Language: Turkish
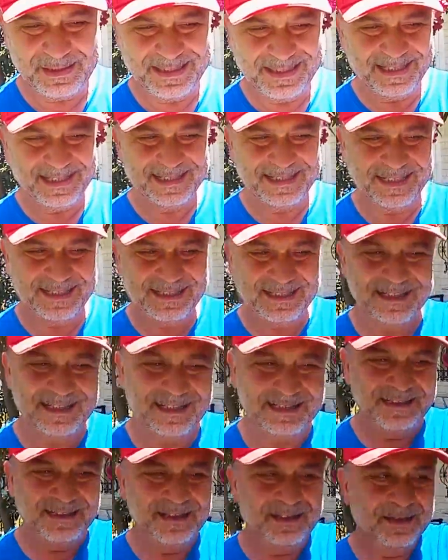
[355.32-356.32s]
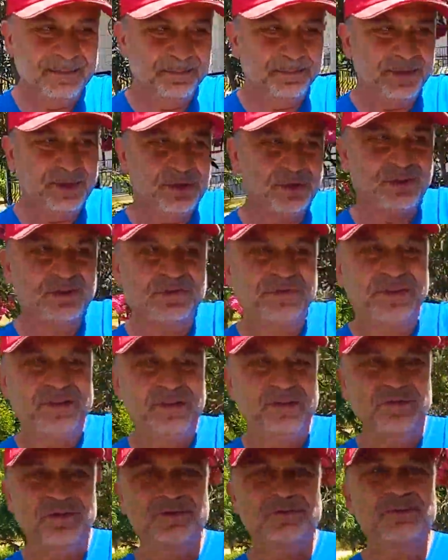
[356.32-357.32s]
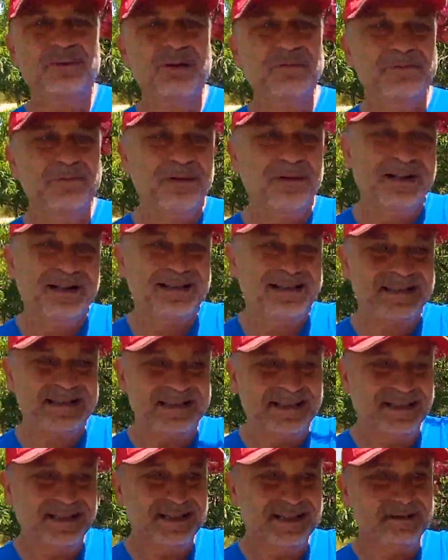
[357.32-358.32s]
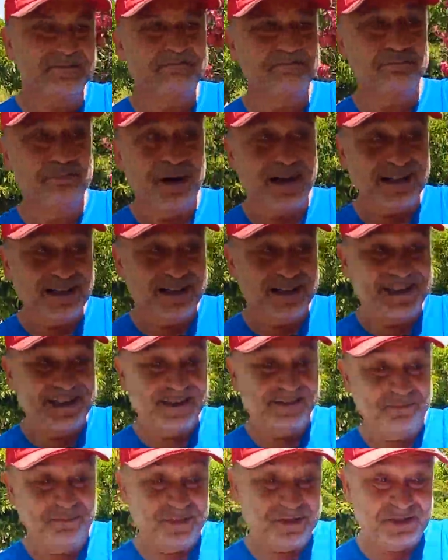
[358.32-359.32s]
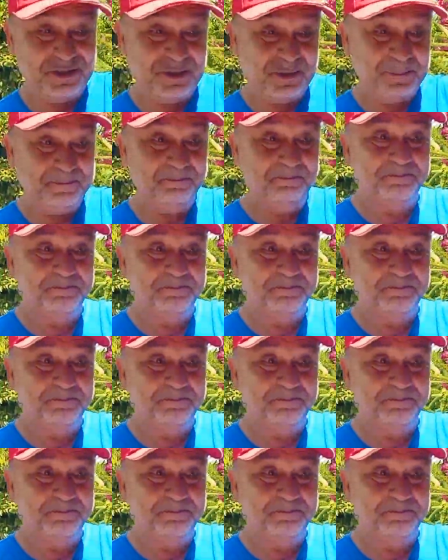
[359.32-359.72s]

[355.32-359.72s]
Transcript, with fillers: diyerekten birçok videomda ben sizlere bahsetmiştim.